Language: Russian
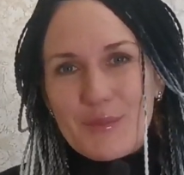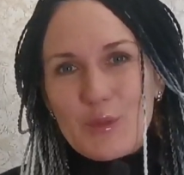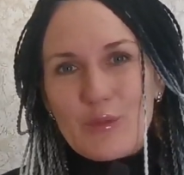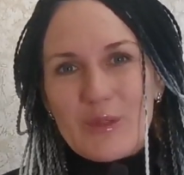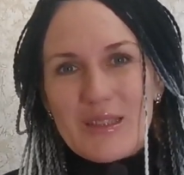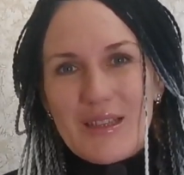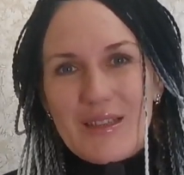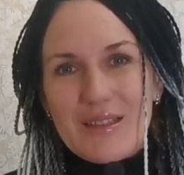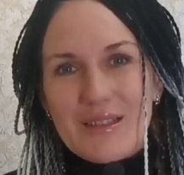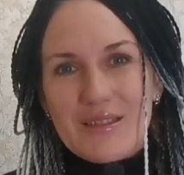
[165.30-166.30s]
ну, вы
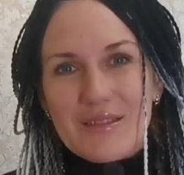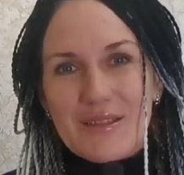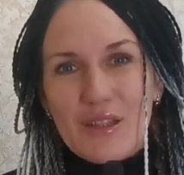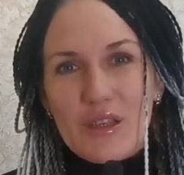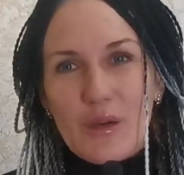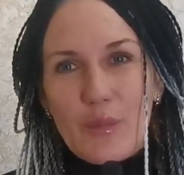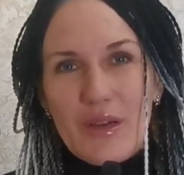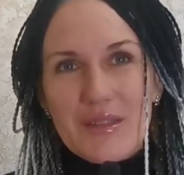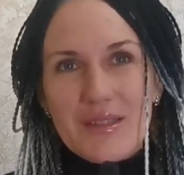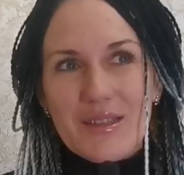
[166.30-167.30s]
знаете, не
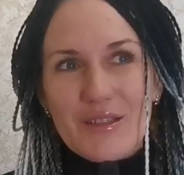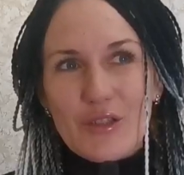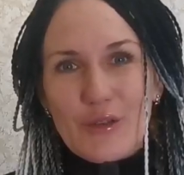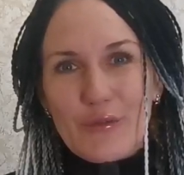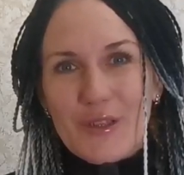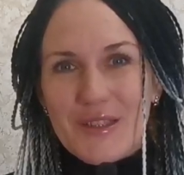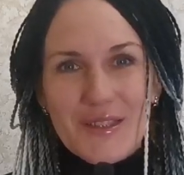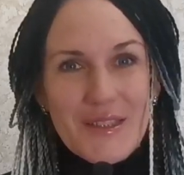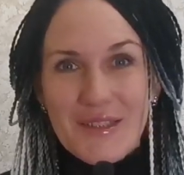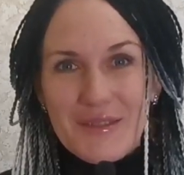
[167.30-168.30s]
опаснее, чем в
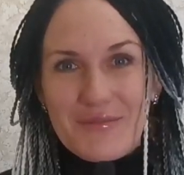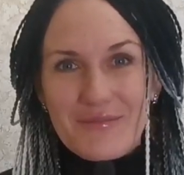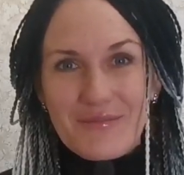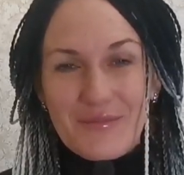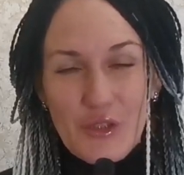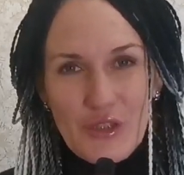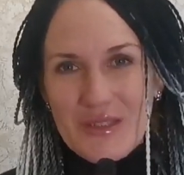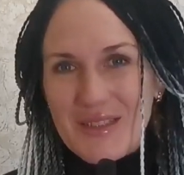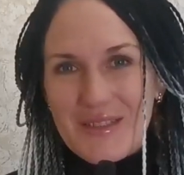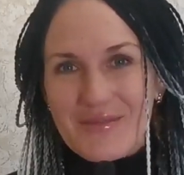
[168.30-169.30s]
России
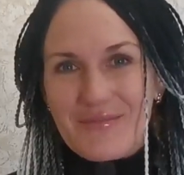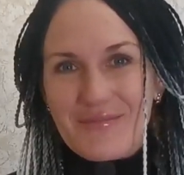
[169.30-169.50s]
честно.